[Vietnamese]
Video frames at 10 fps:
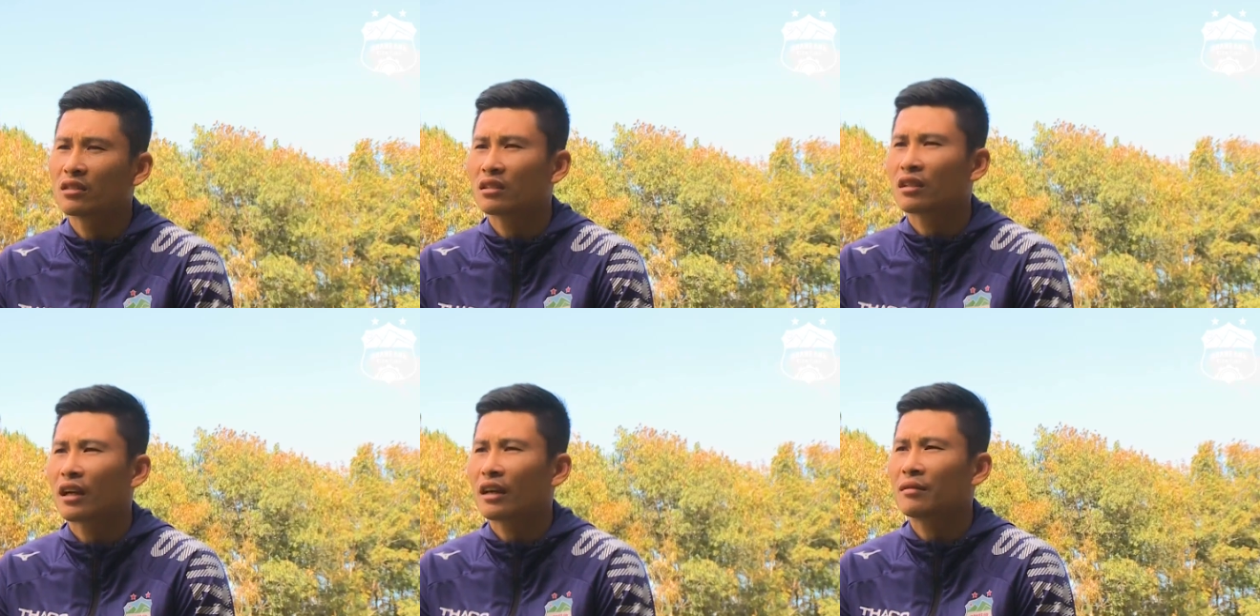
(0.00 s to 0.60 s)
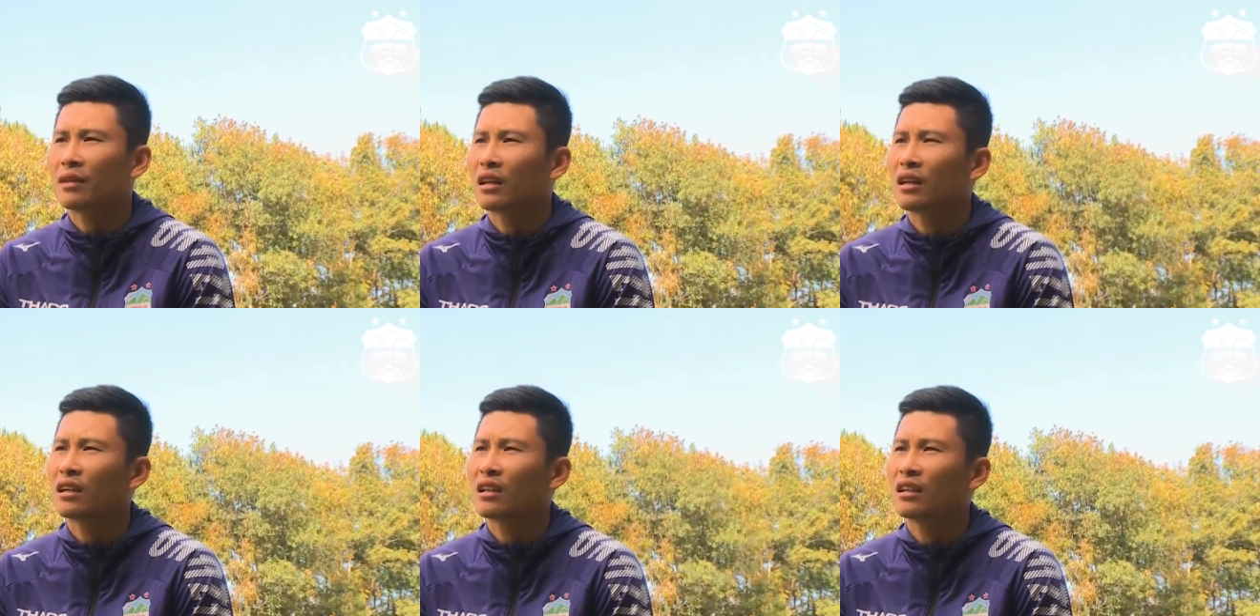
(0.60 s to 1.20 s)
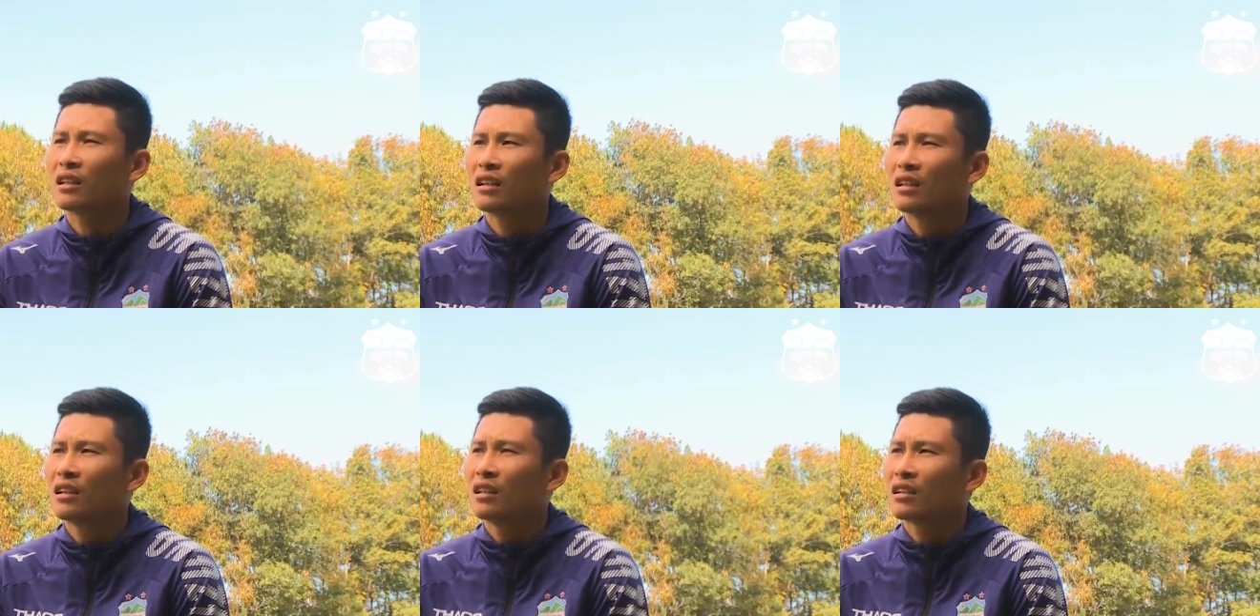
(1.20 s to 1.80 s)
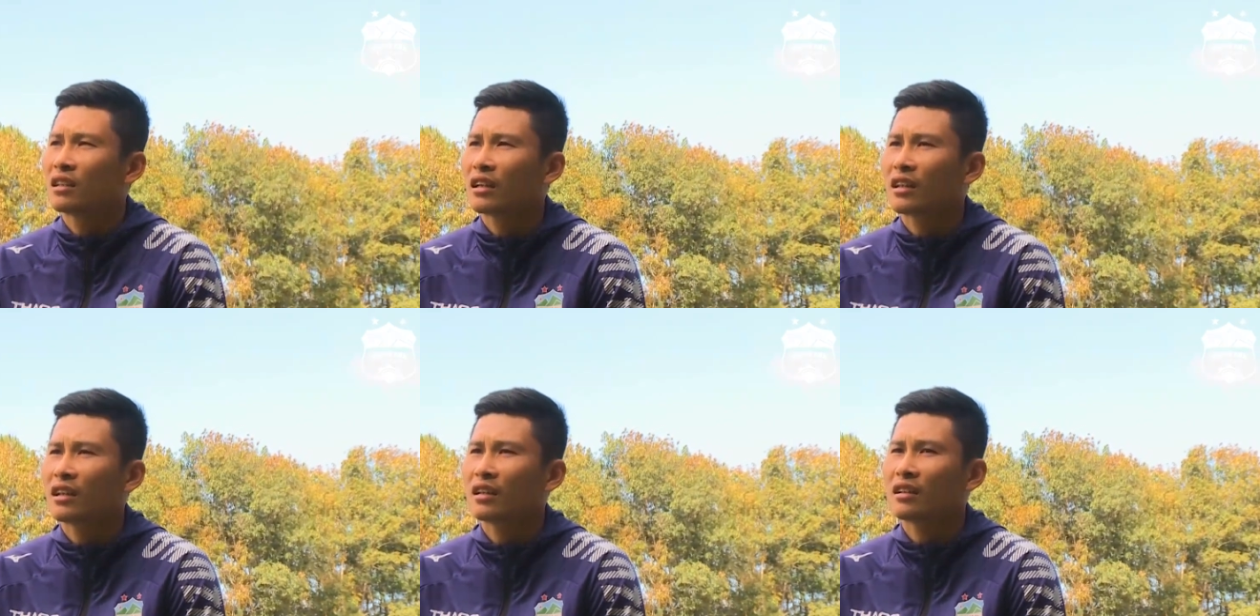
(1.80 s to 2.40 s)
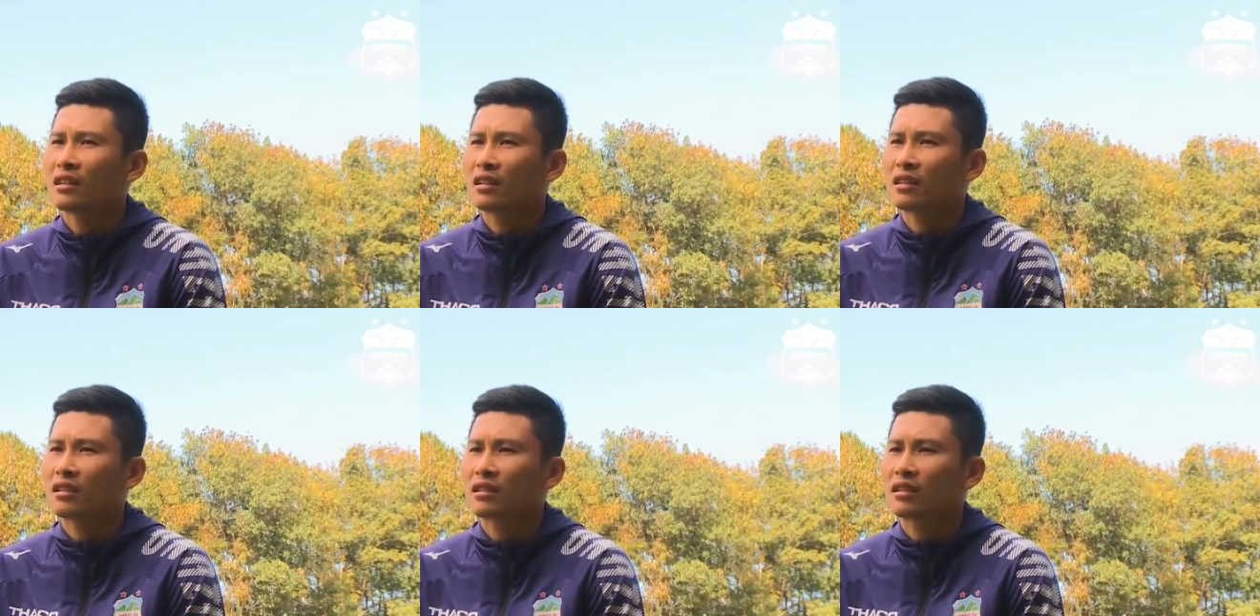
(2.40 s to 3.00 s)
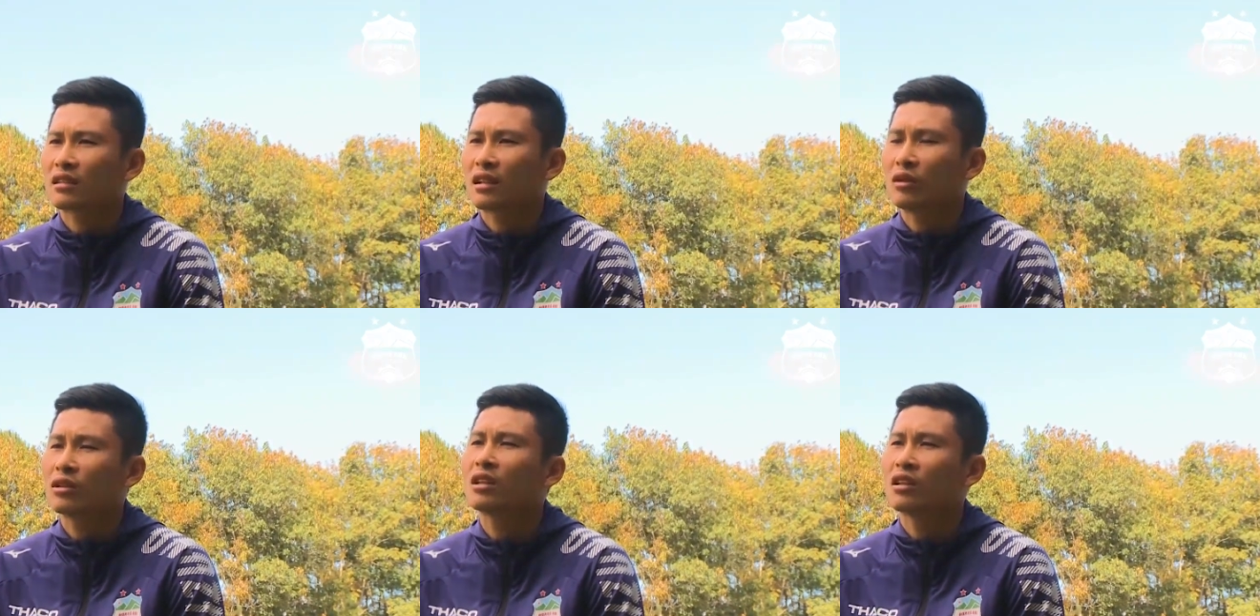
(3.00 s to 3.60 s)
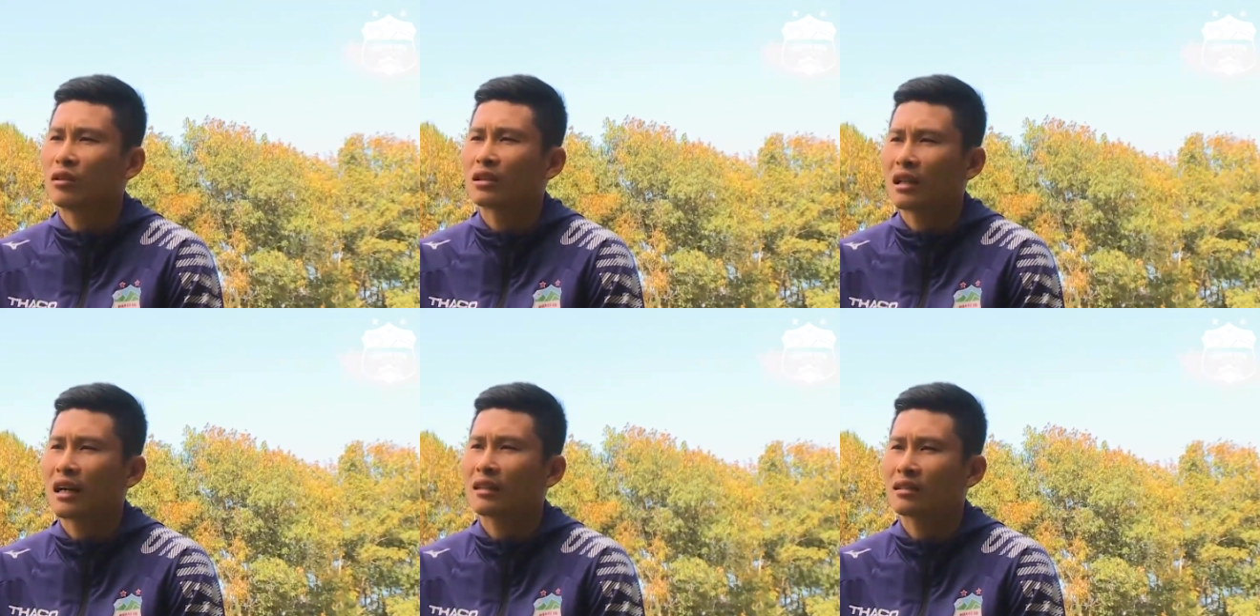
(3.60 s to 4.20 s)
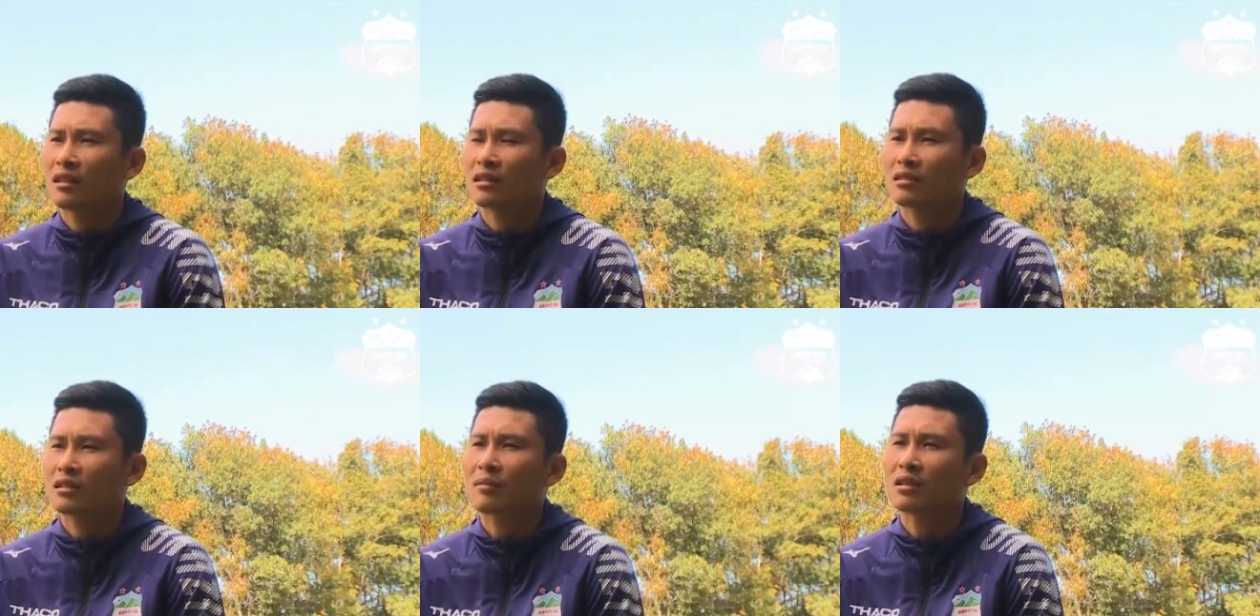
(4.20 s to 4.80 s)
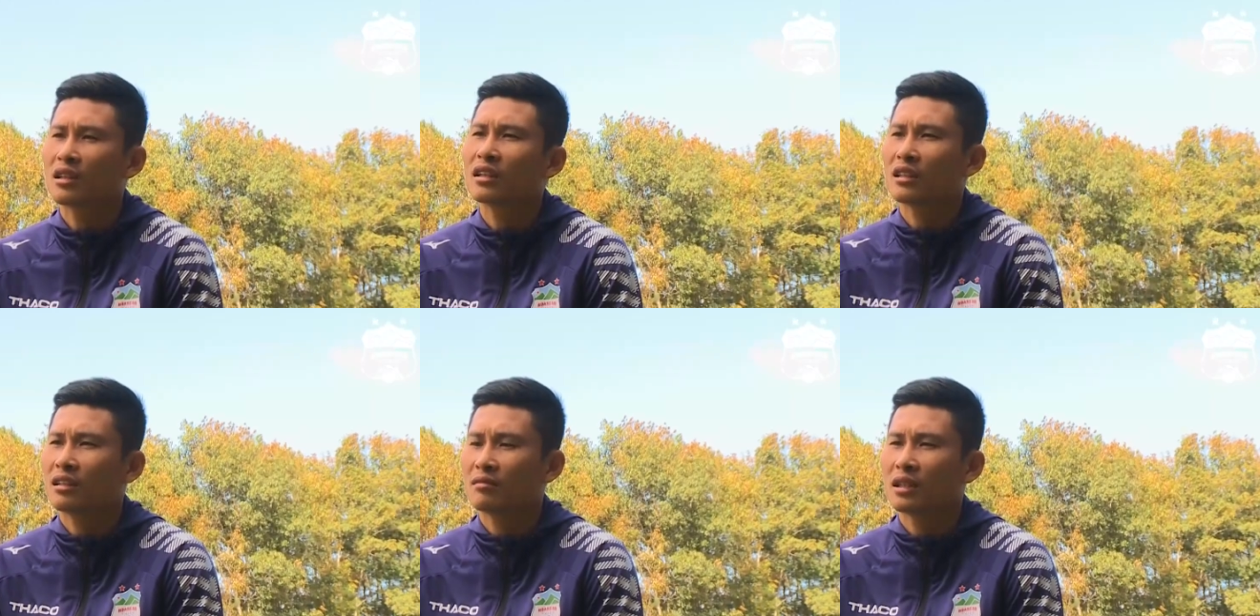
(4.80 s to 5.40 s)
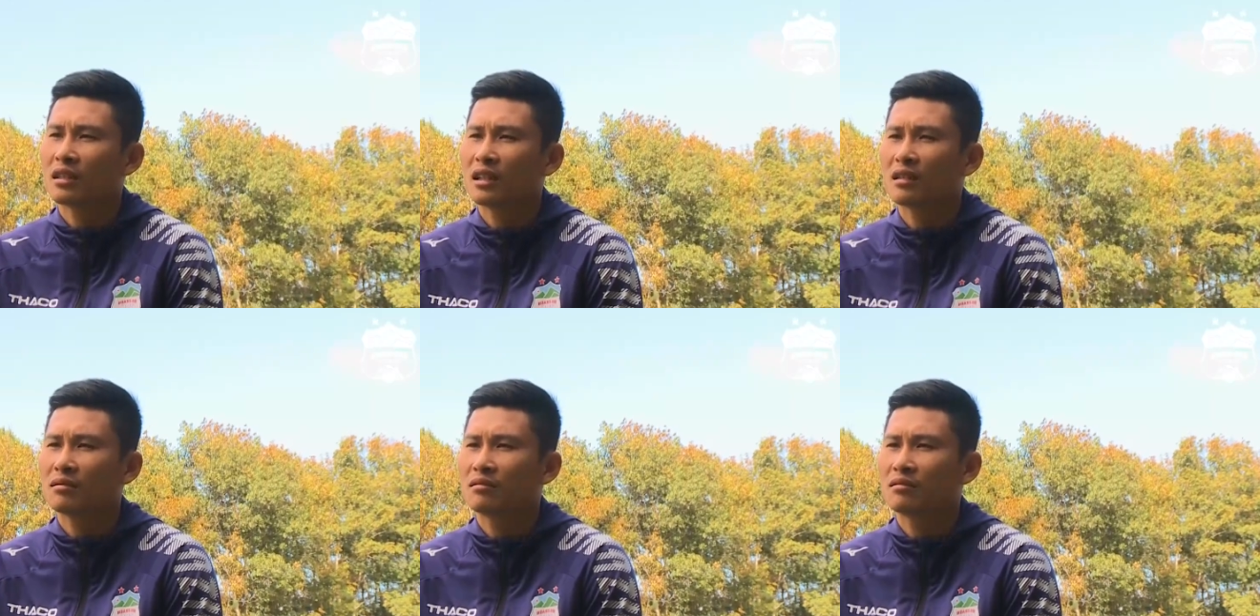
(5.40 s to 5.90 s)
những cái mà cái cái cái lối chơi của Gia Lai sắp tới thì mình thấy là